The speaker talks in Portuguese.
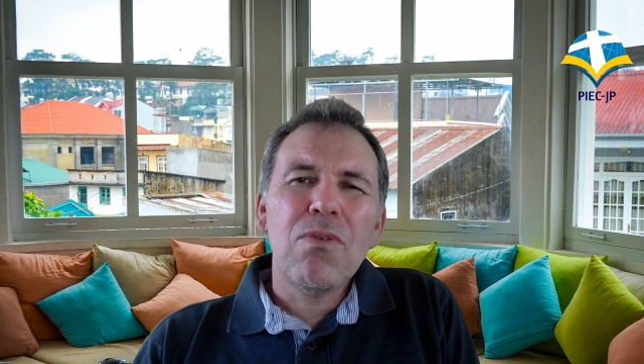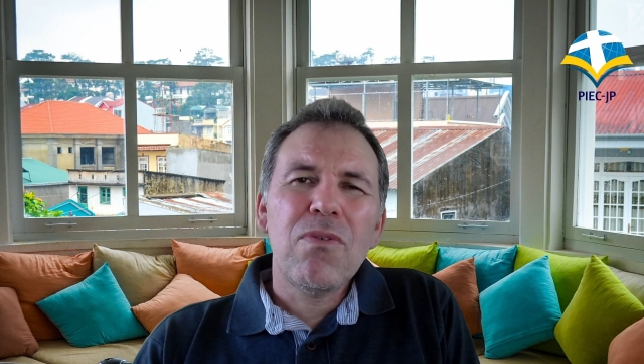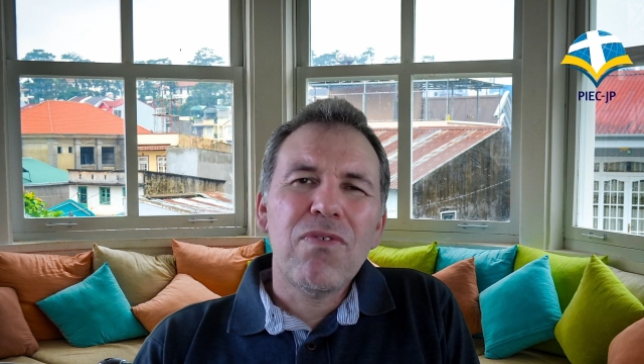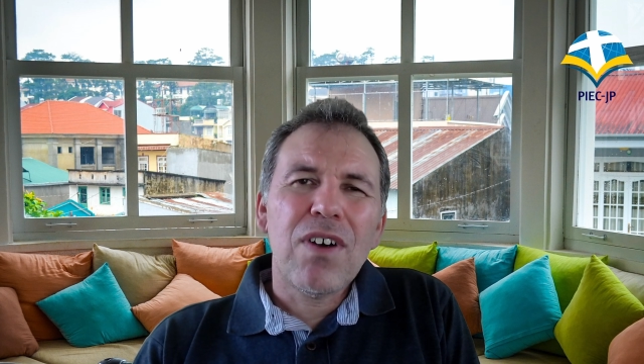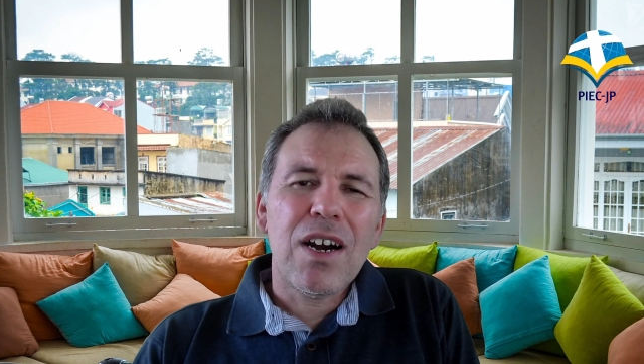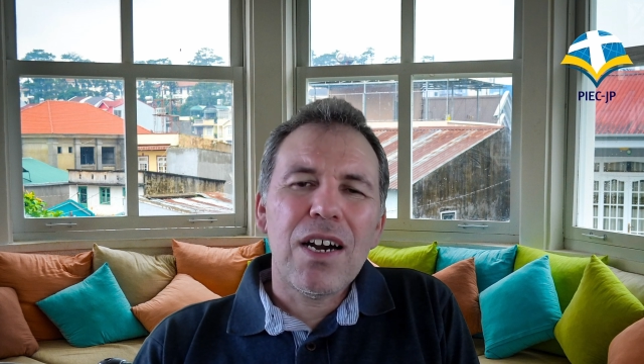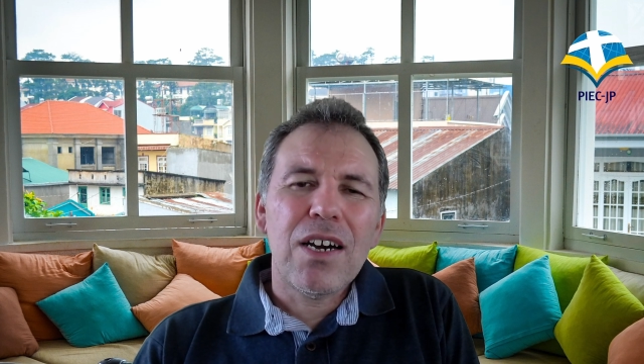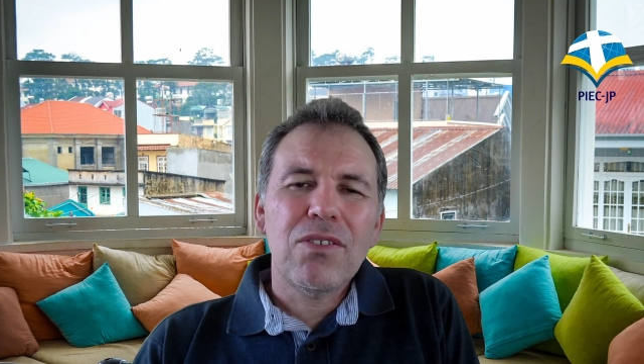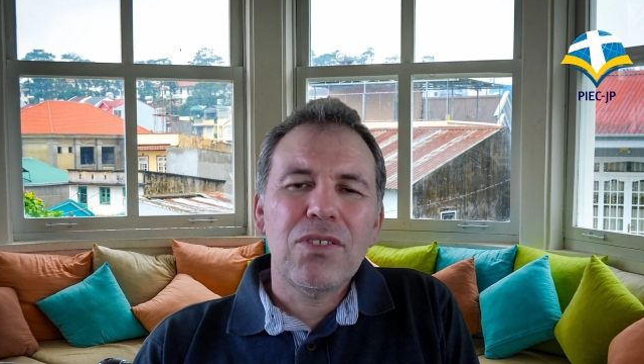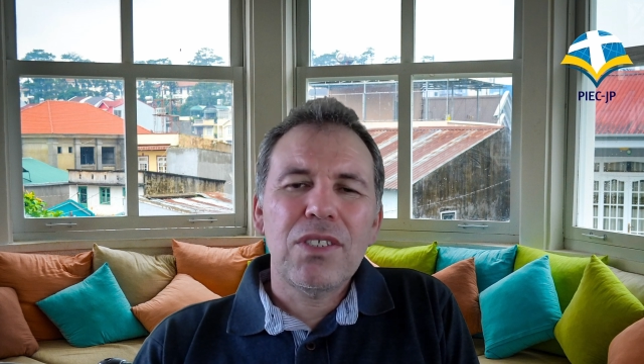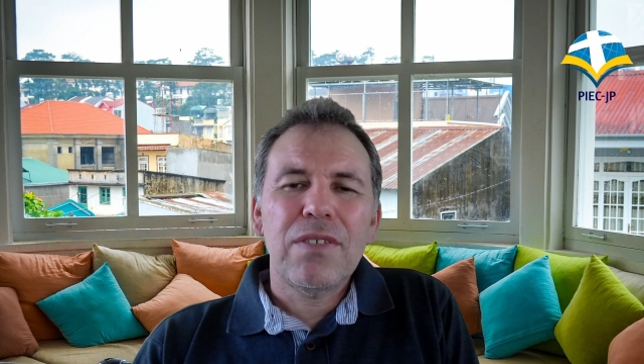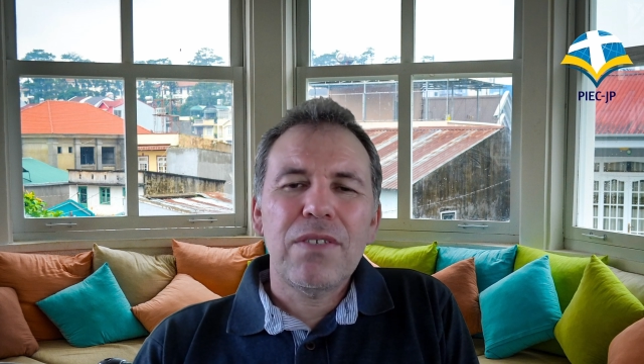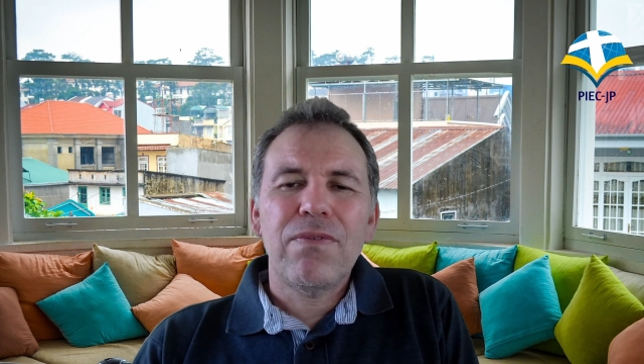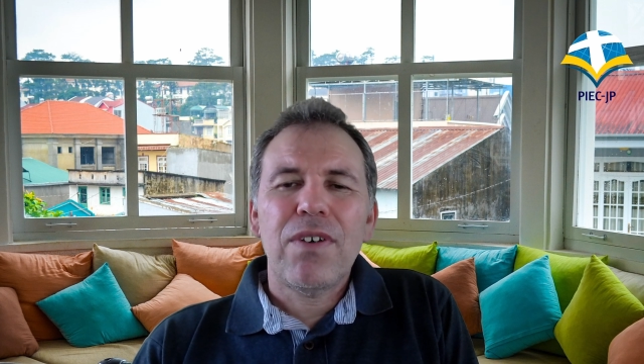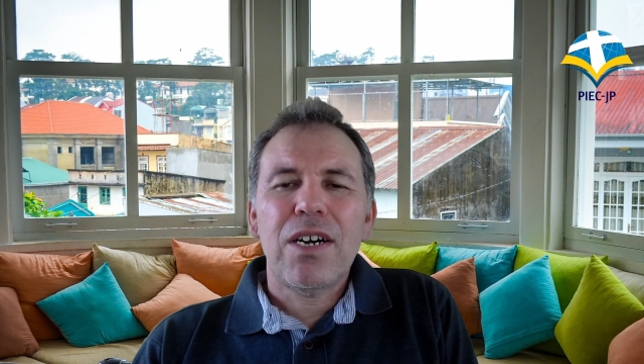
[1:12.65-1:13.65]
vários
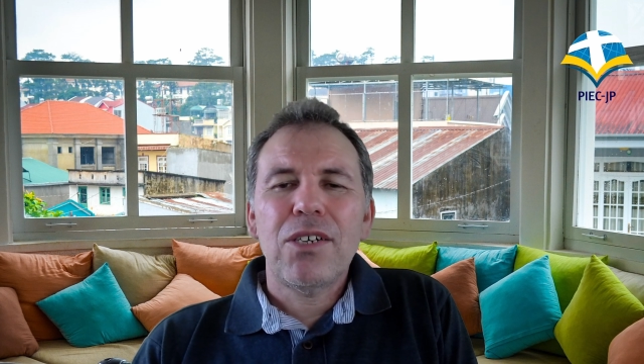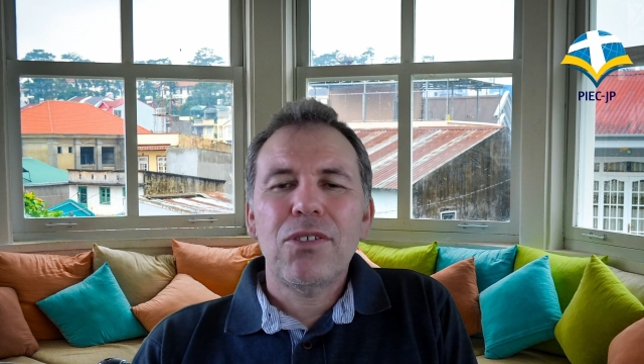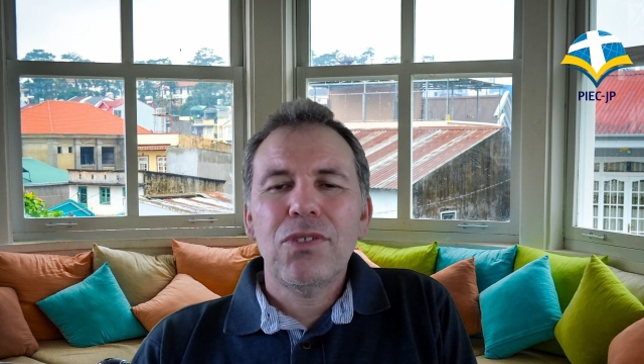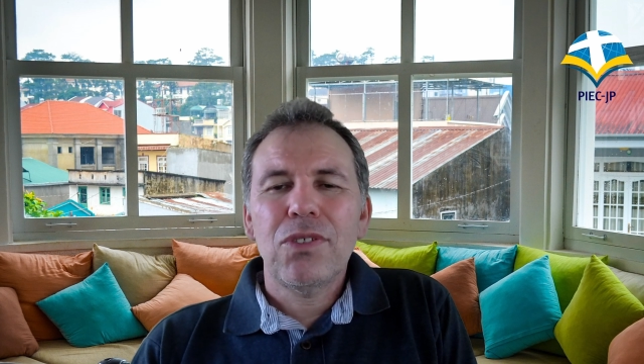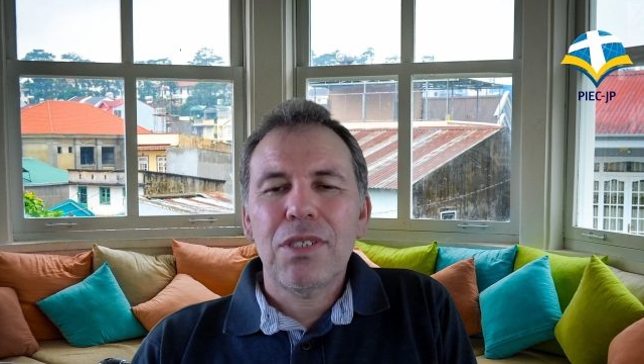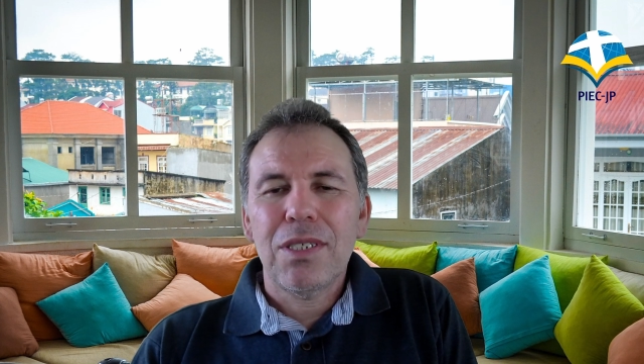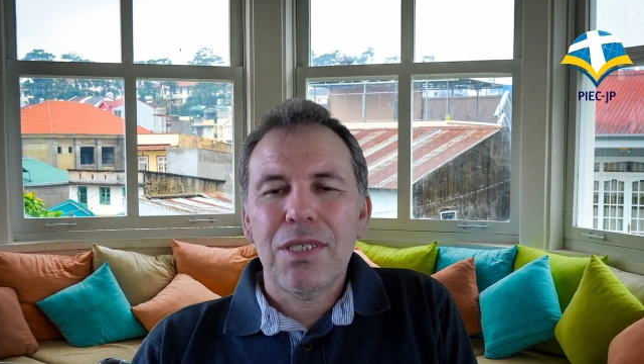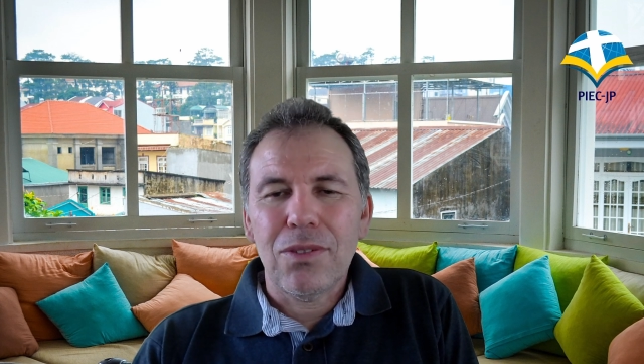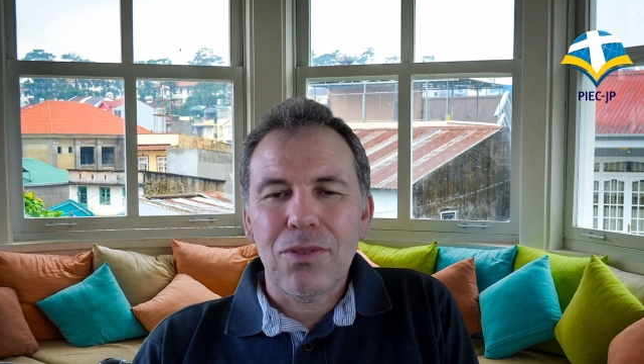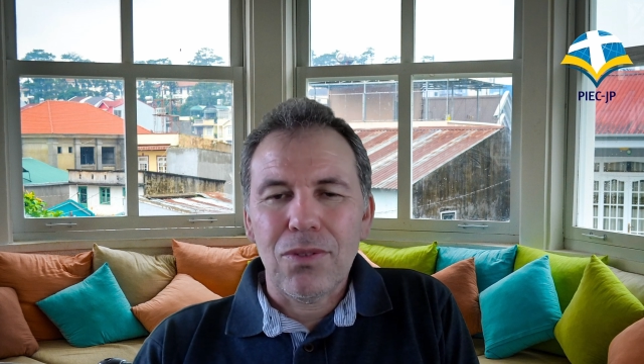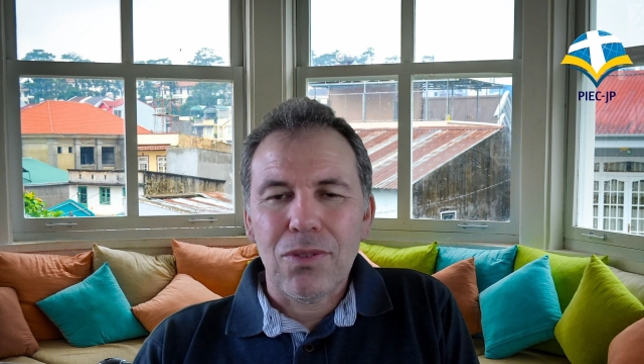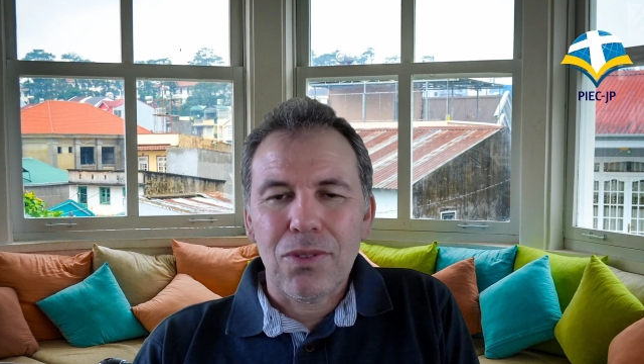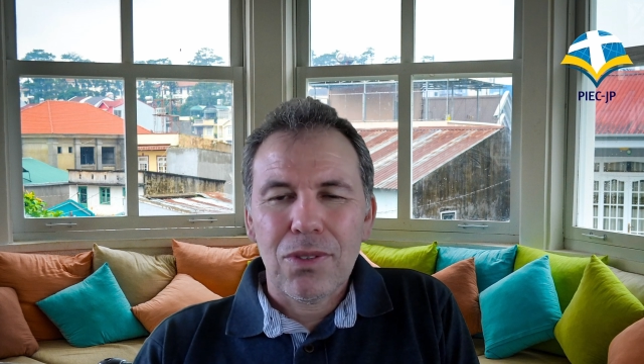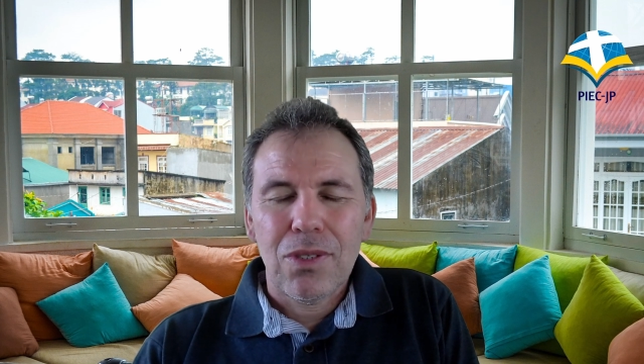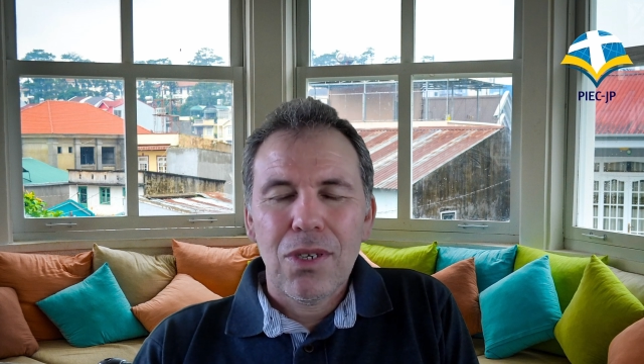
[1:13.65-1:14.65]
e vários
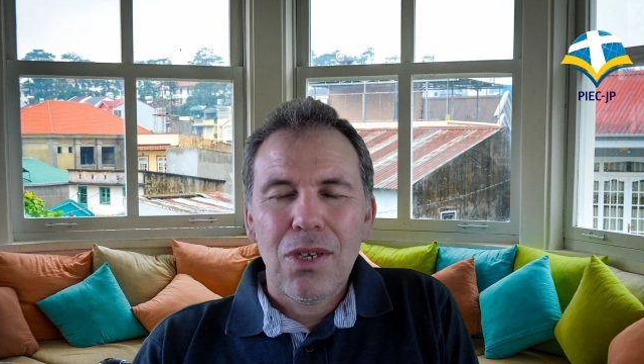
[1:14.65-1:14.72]
anos.